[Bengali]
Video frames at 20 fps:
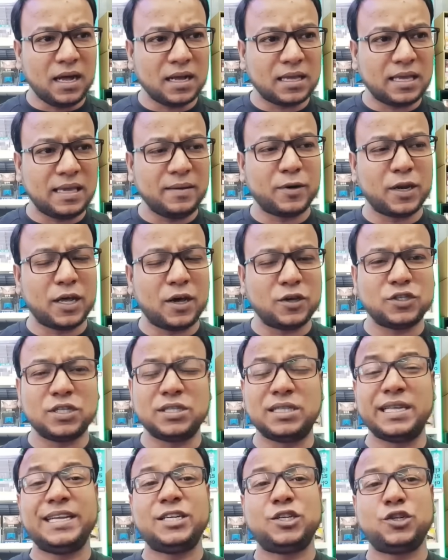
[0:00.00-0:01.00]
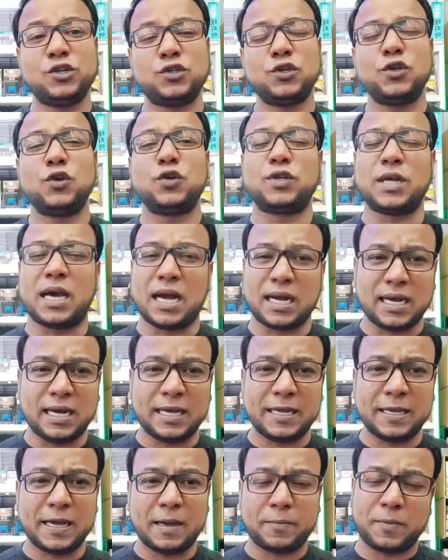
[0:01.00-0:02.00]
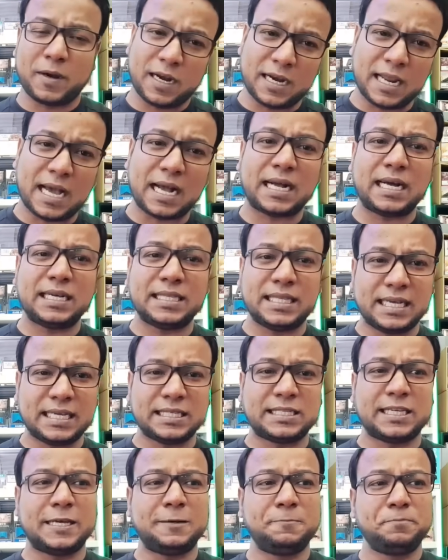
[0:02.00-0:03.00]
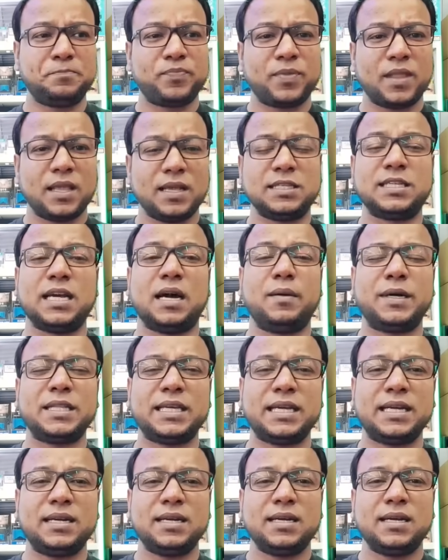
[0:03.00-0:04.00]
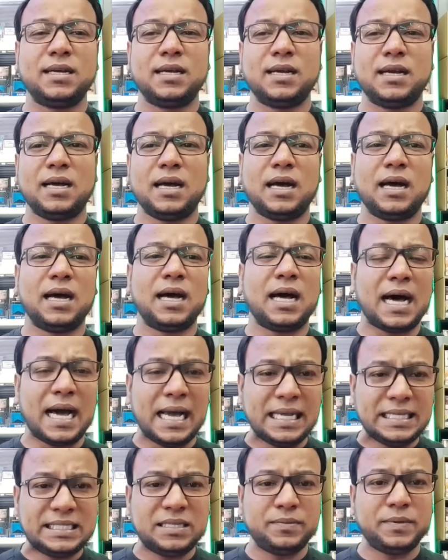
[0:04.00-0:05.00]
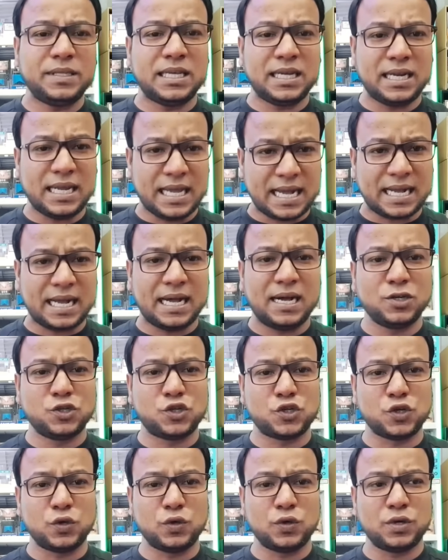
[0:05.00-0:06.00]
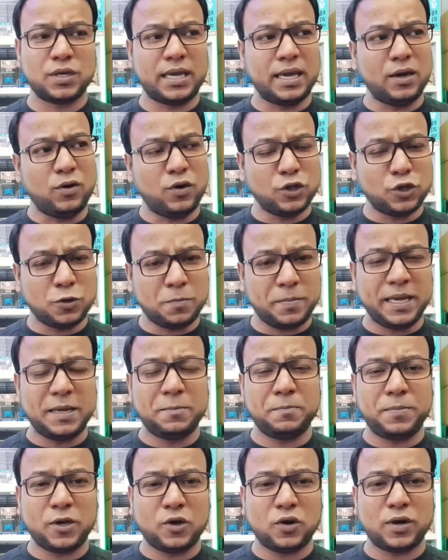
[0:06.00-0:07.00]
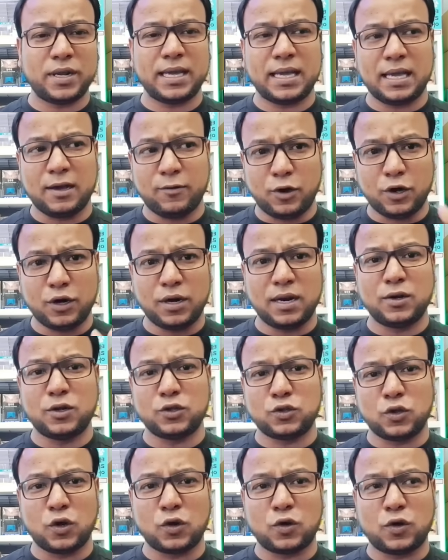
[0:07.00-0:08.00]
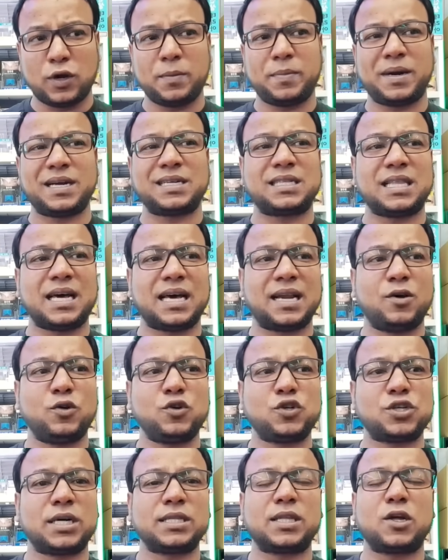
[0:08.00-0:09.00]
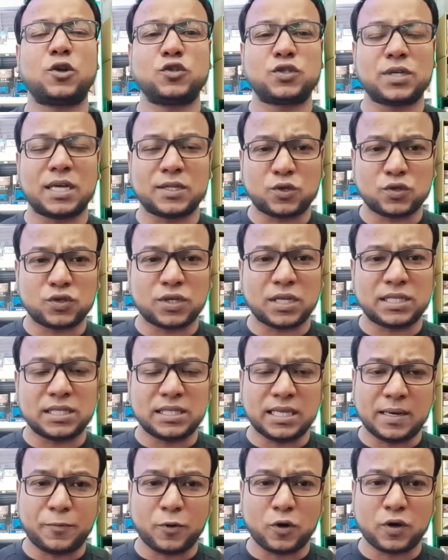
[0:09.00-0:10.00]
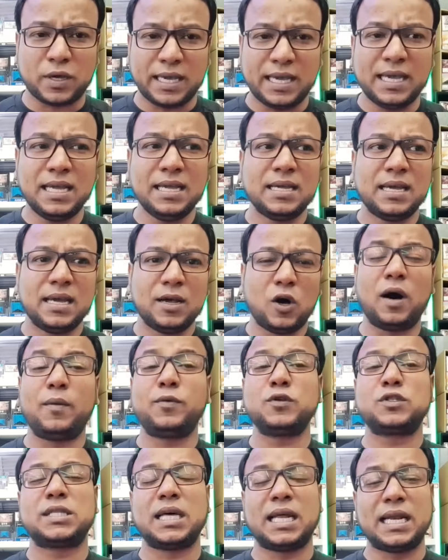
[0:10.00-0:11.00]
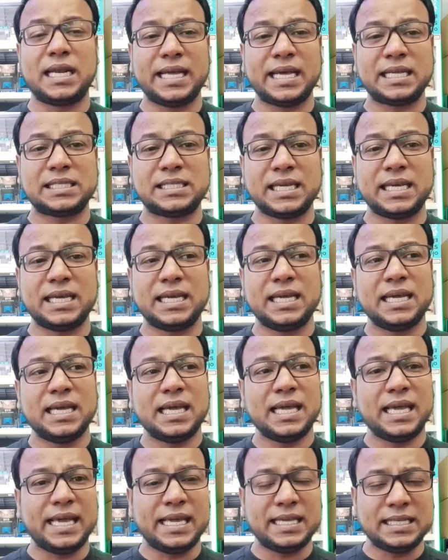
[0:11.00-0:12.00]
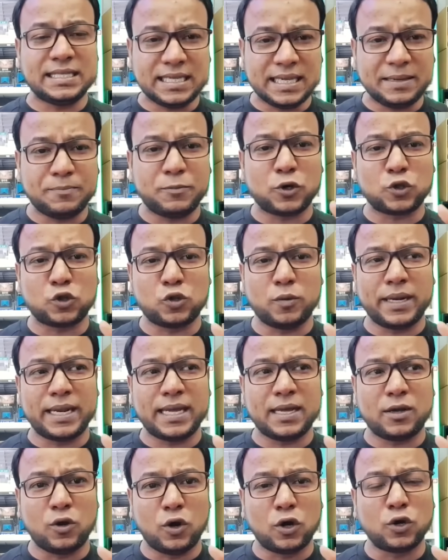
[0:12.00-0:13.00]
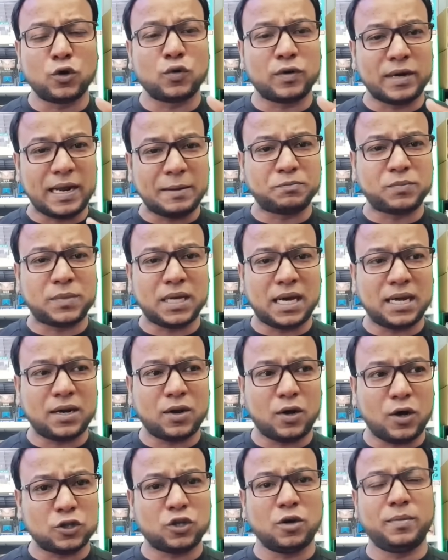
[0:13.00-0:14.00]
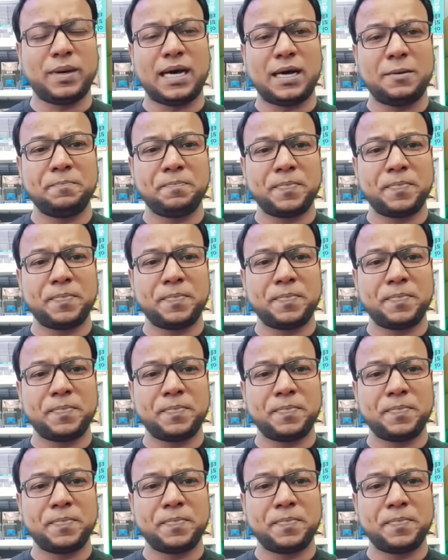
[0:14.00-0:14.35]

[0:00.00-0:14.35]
কি বলা হয়েছে দৃশ্য ছিল ঢাকায় আপনারা ঢাকায় দেখেছেন যে আমাদের আইনজীবীদের একাংশ কেউ হয়তো বিএনপি করে কেউ অন্যান্য দল করে বাট তারাও সাধারণ ছাত্রছাত্রীদের পক্ষে অবস্থান নিয়েছে এই যে বর্তমানে গণগ্রেপ্তার অথবা